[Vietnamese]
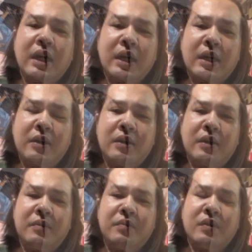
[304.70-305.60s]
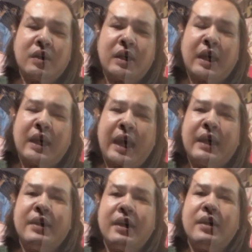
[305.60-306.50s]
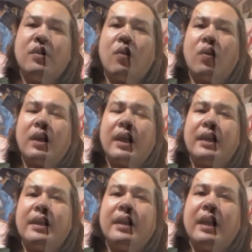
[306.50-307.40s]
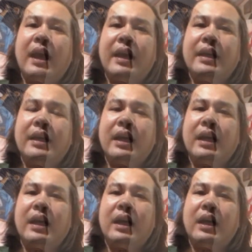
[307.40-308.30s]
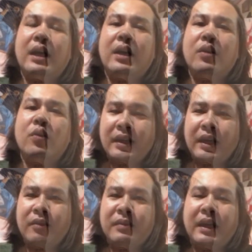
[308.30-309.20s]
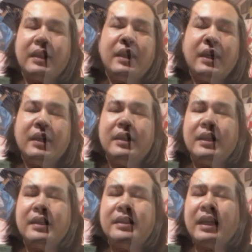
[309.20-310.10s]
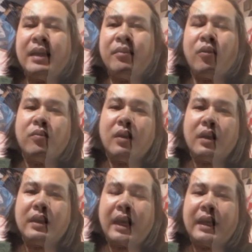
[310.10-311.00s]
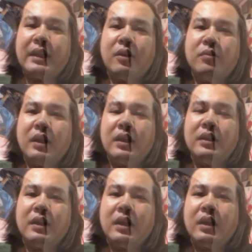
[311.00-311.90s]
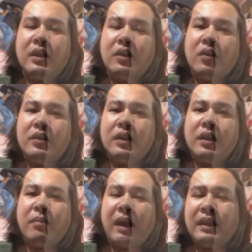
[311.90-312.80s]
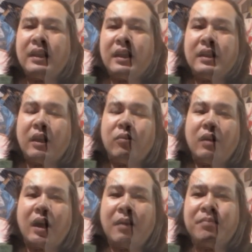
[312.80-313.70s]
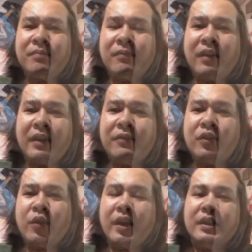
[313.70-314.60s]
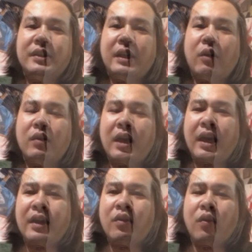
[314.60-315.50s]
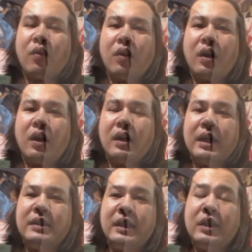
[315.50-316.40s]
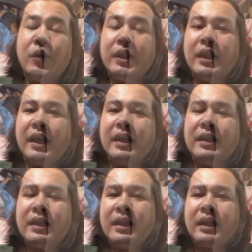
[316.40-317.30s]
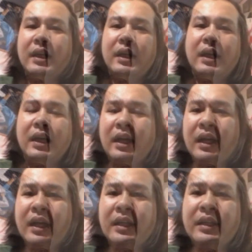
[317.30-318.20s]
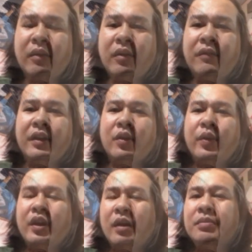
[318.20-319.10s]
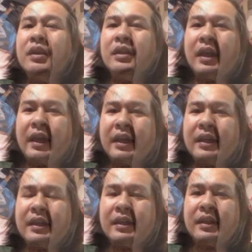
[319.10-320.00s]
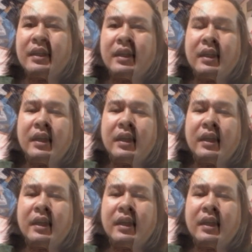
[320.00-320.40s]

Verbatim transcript: Chúng tổ chức ra thành nhóm, tổ chức mua giải của cuộc thi và biết bao nhiêu việc khác để làm cho văn hóa nước nhà bị xuống cấp. 6 nhân tài thật sự thì không còn đường với tay chúng